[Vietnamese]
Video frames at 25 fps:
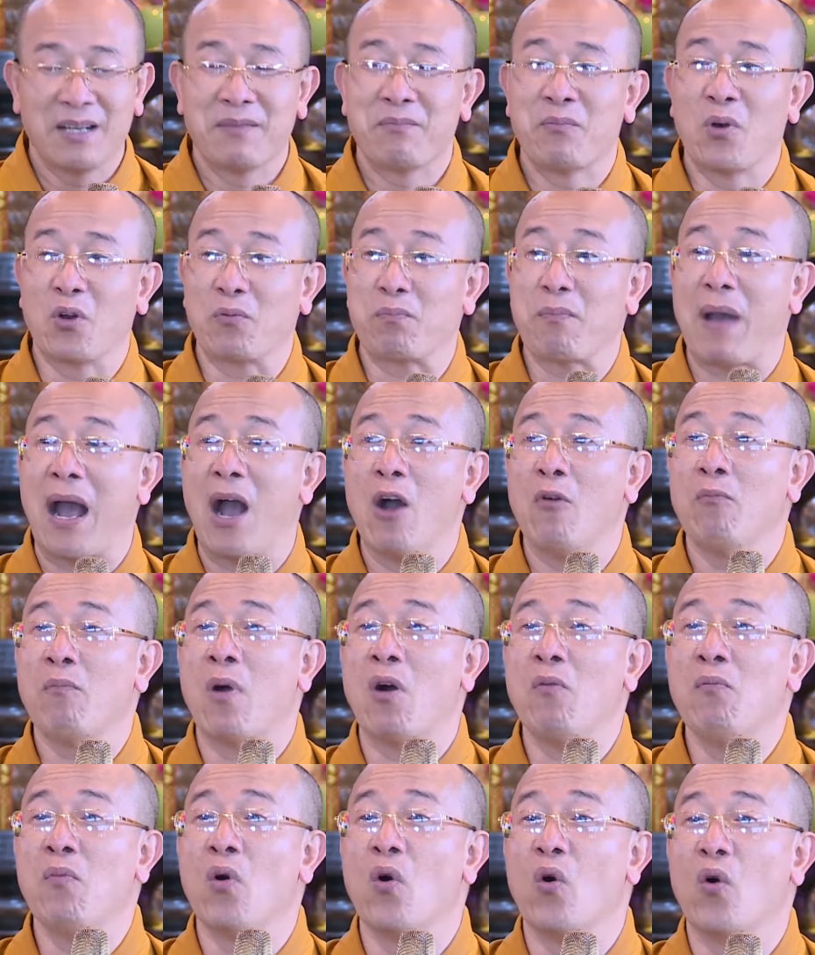một bao
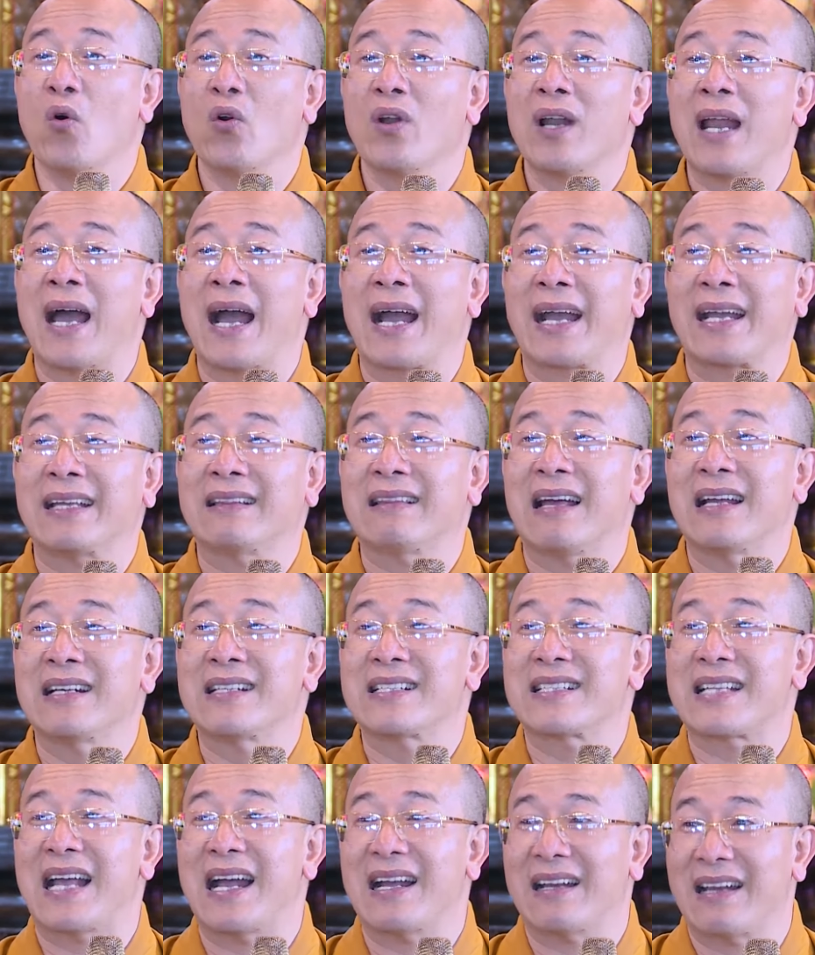máu mủ là cái thân
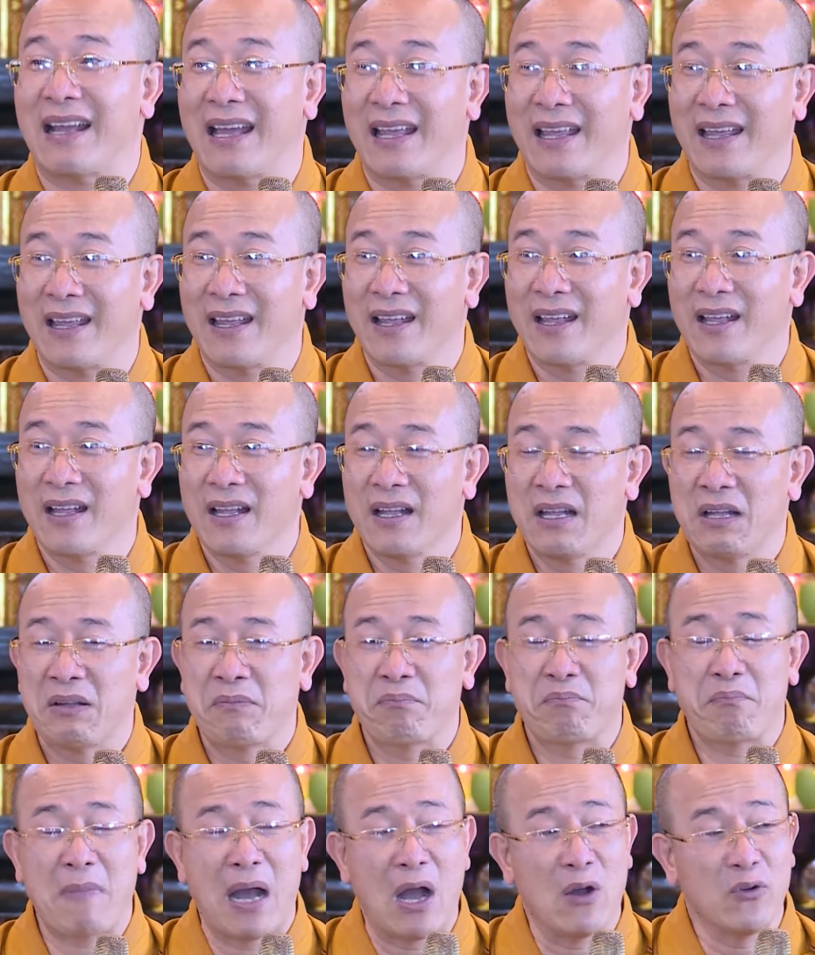xác này
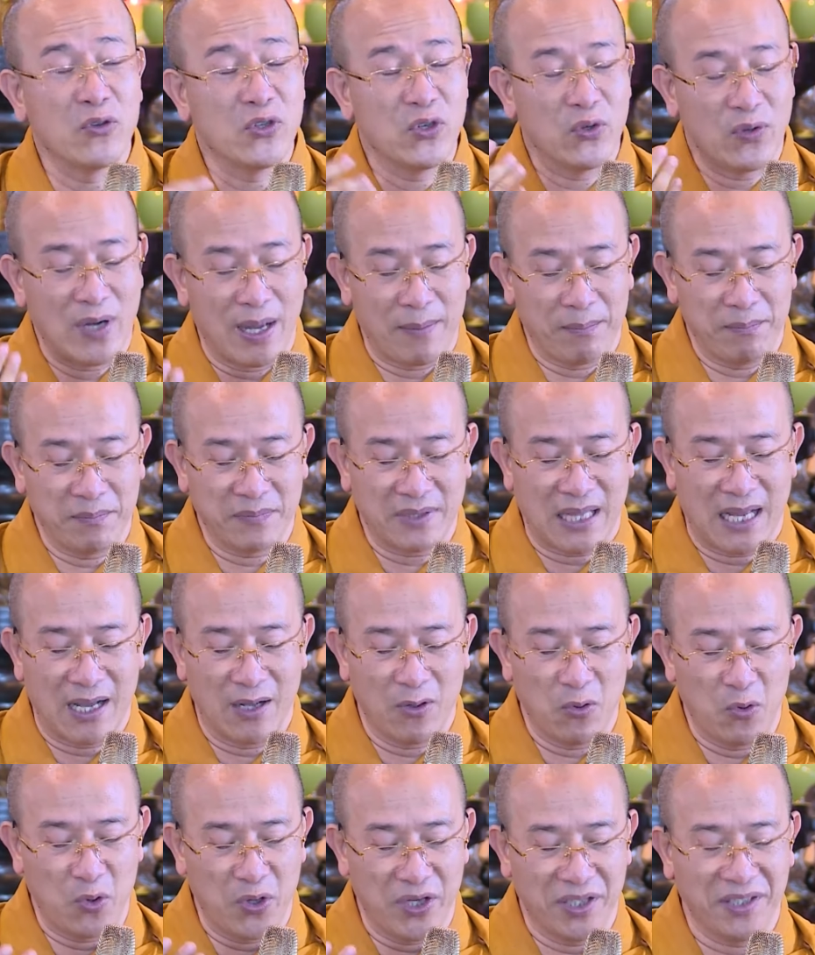bao nhiêu năm ta
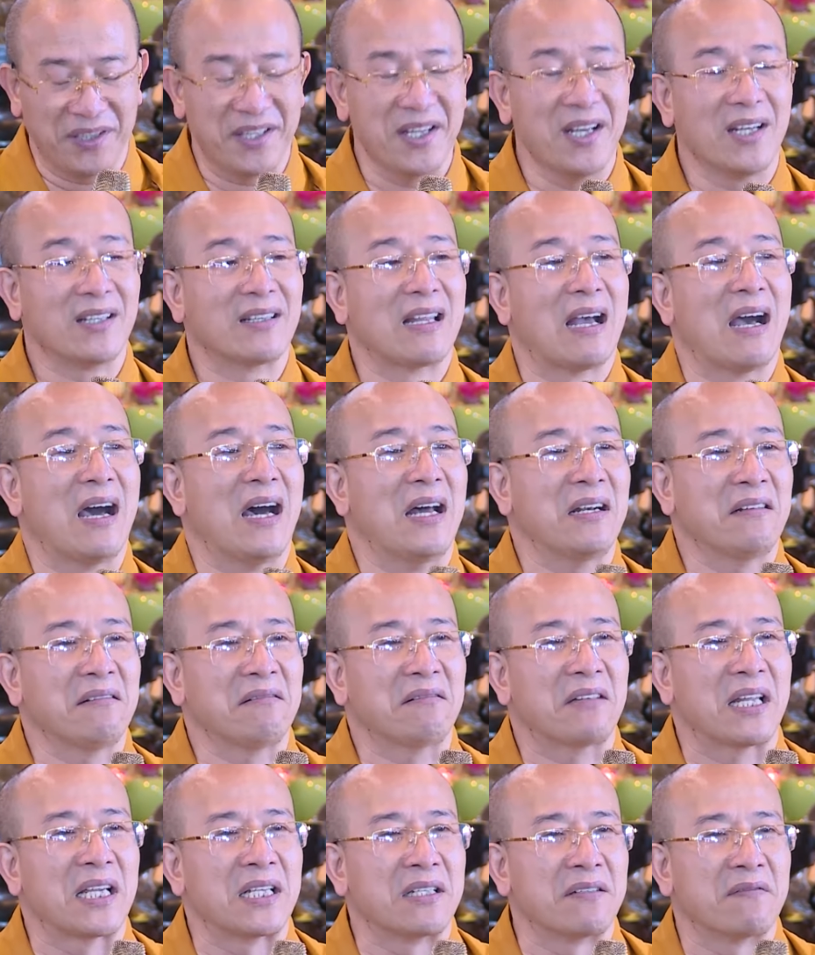luyến tiếc ta ân
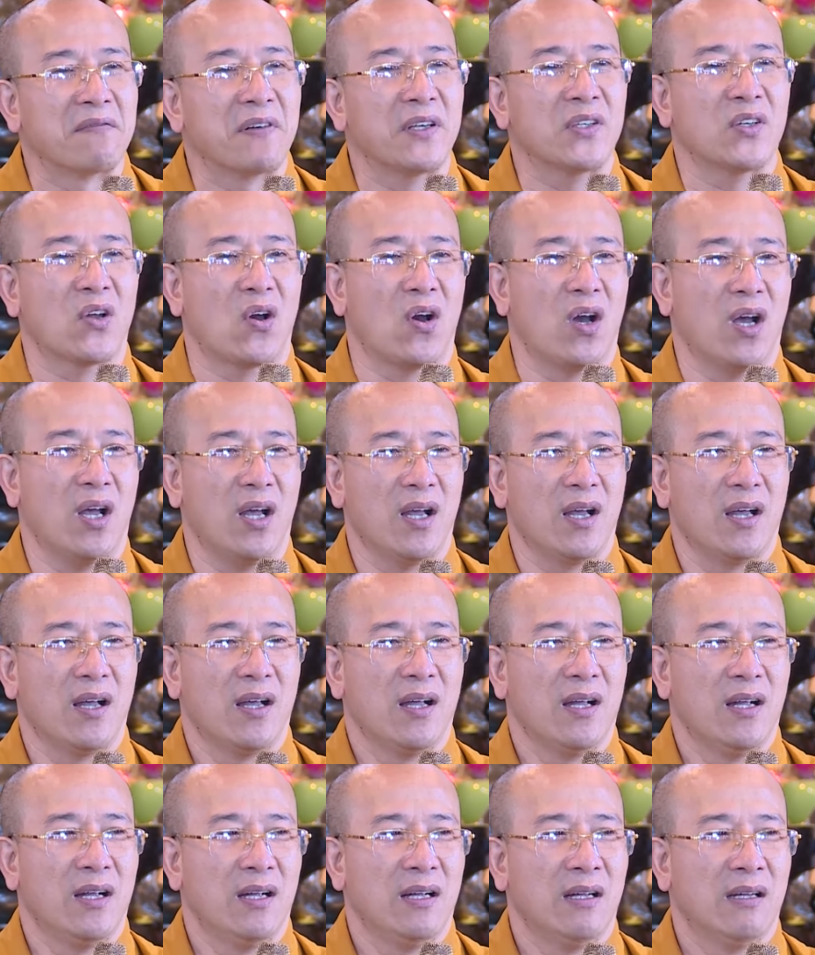tình với nó
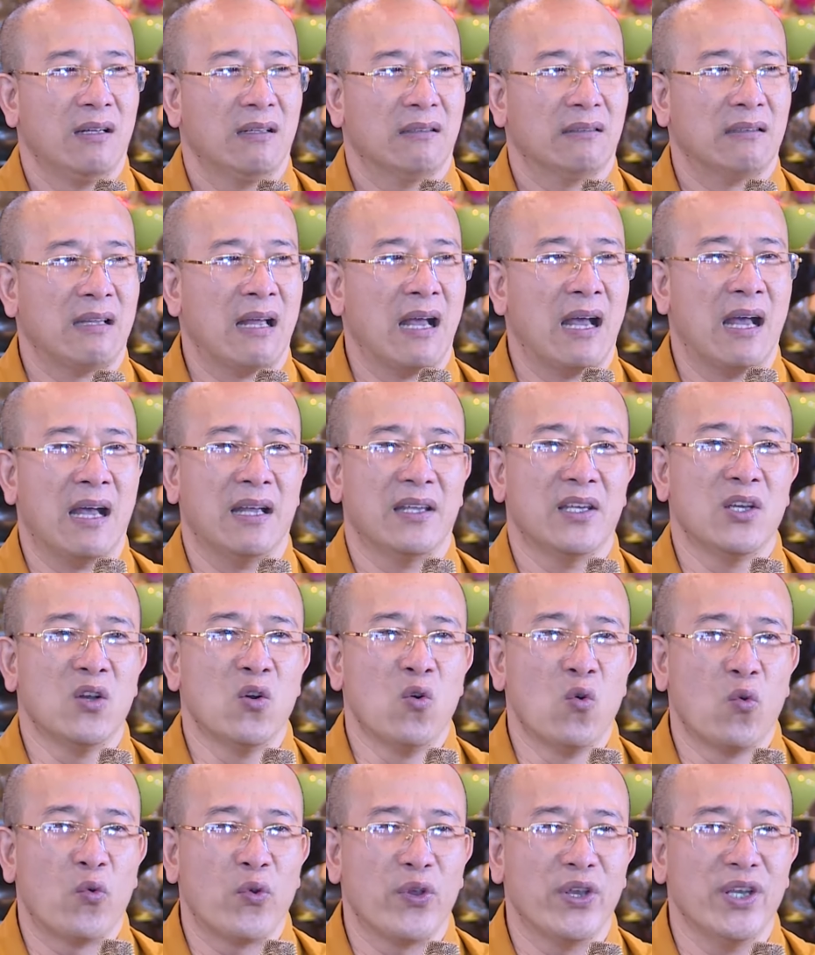ta
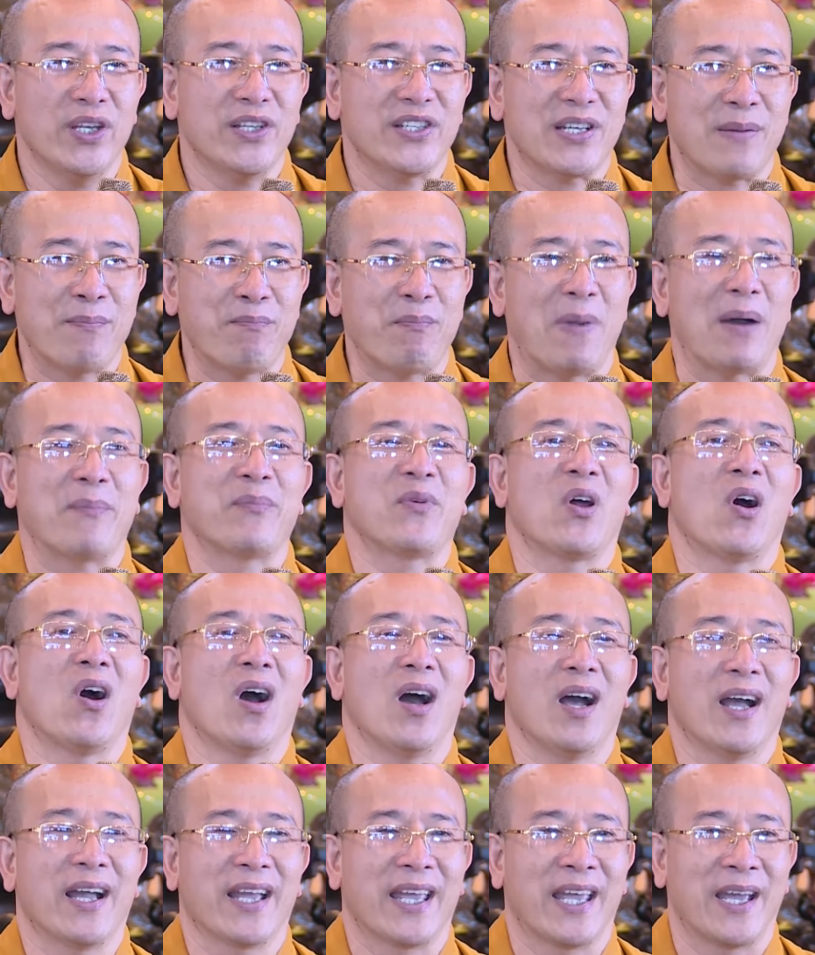yêu quý chăm bẵm
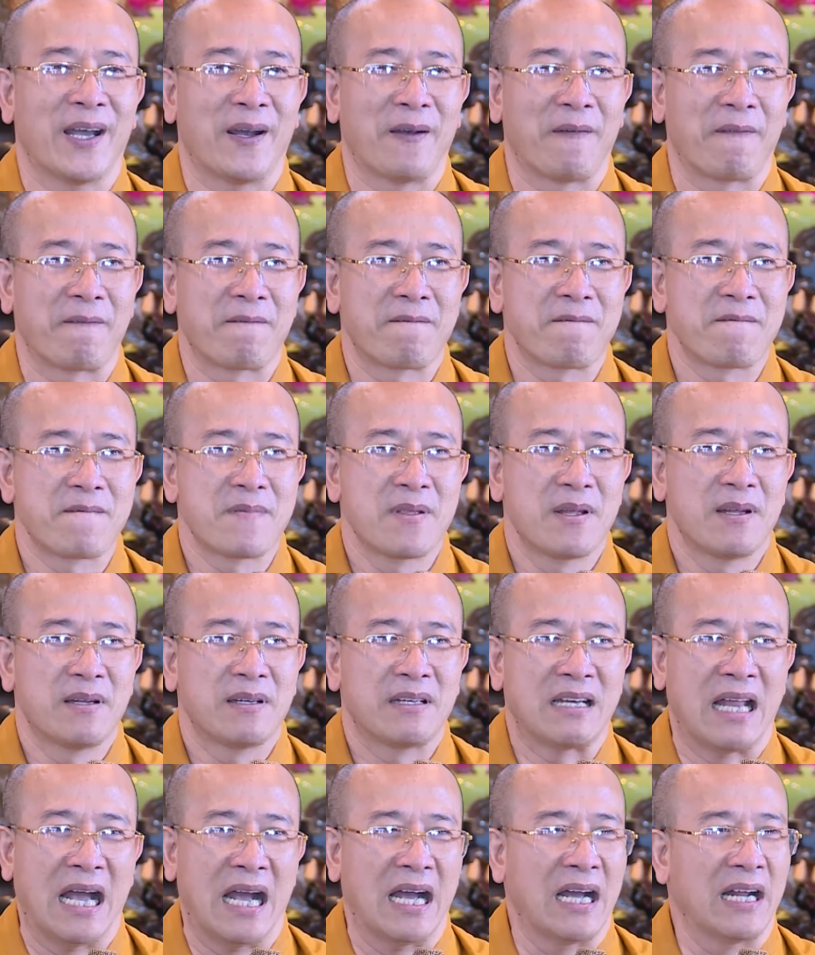nó nghe không?
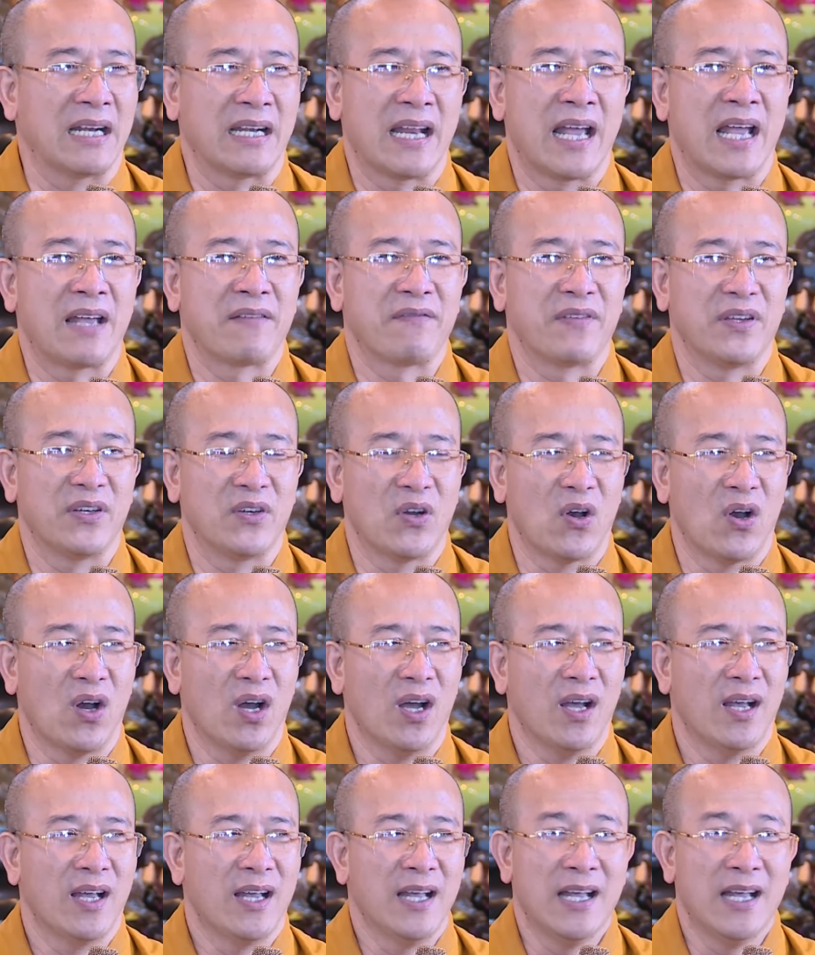nặng nề vì nó